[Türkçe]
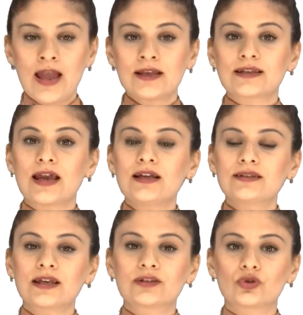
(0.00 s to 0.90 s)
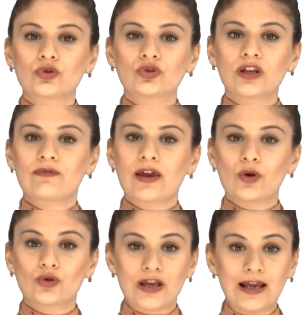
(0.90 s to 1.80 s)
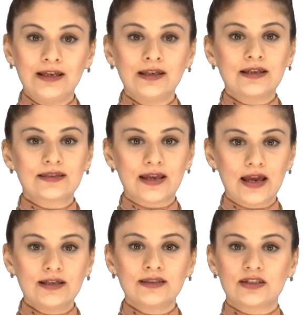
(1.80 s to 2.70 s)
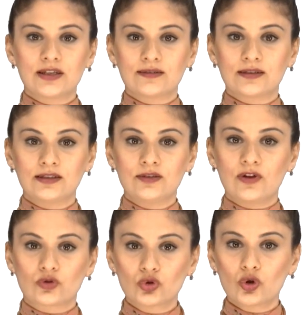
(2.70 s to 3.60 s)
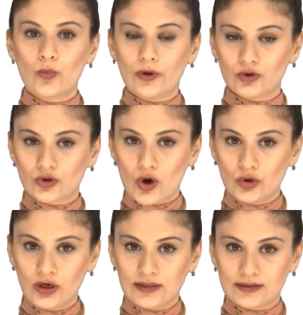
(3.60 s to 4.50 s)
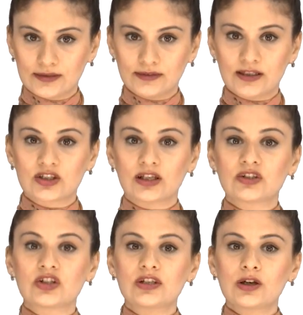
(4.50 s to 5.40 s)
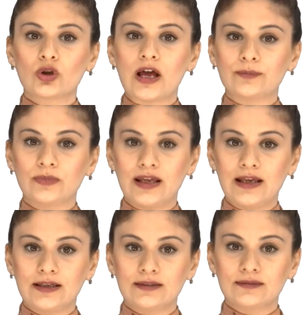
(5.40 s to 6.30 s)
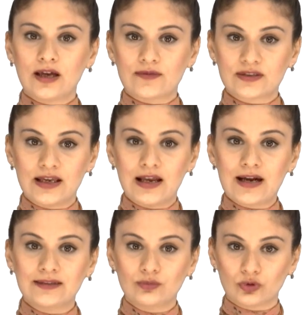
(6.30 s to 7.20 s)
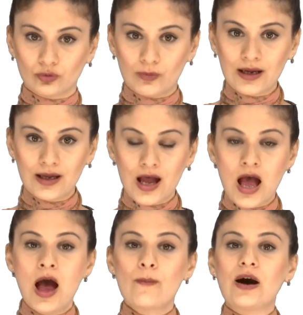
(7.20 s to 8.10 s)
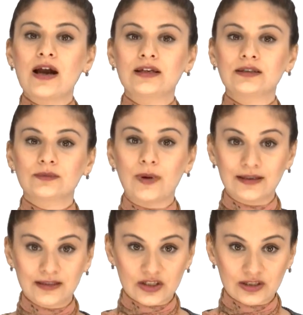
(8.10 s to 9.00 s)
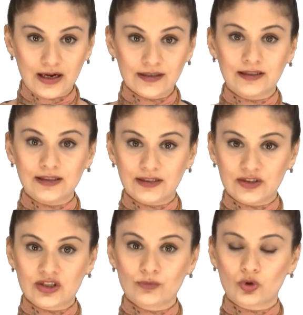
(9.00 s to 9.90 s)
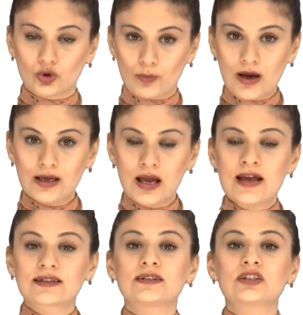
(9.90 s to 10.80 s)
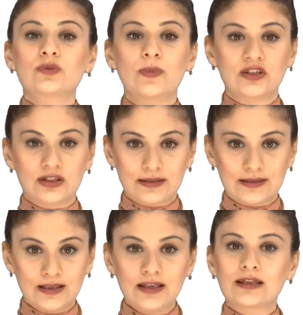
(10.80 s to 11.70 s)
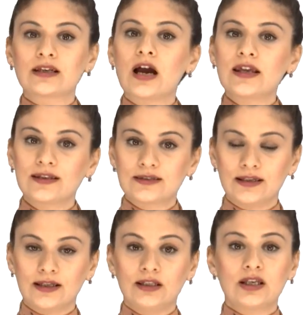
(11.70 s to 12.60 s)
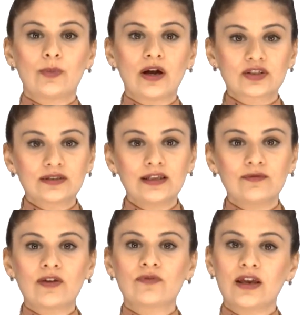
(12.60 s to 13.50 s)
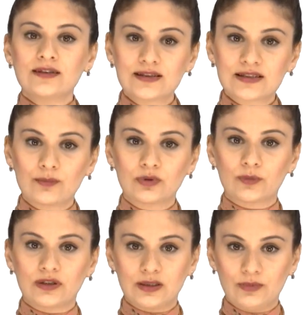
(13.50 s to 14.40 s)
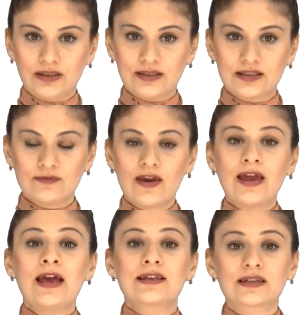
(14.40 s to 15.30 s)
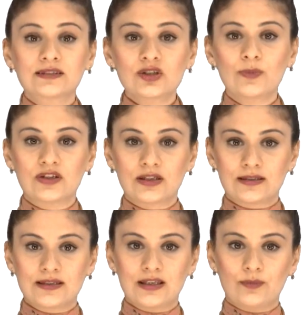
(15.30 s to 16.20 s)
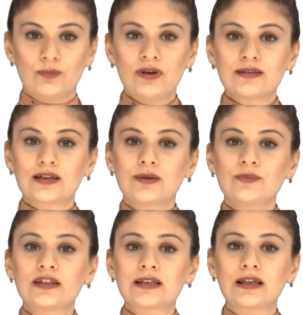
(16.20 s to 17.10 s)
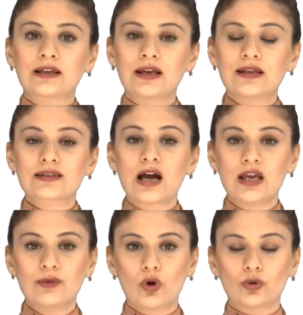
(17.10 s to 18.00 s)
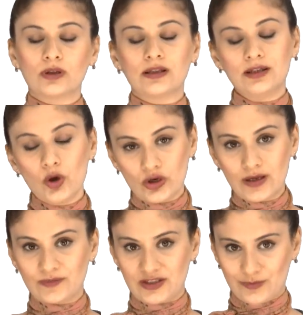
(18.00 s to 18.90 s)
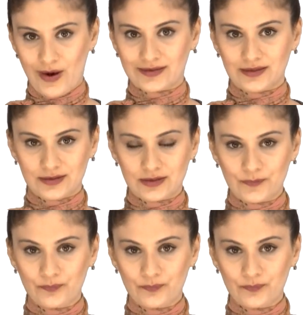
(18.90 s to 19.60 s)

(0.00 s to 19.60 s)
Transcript: Seyahat sektöründe ve özellikle seyahat acentaları ve tur operatörlüğü alanında çalışacak olan bireylerin tavsiyelerde bulunmak, pay, paydaşlarla iletişim kurmak, satış becerisi, ikna yeteneği, yabancı dil ve fiyat hesaplamaları bilgisi ve satış becerisi gibi bir takım niteliklere sahip olmaları önem taşımaktadır.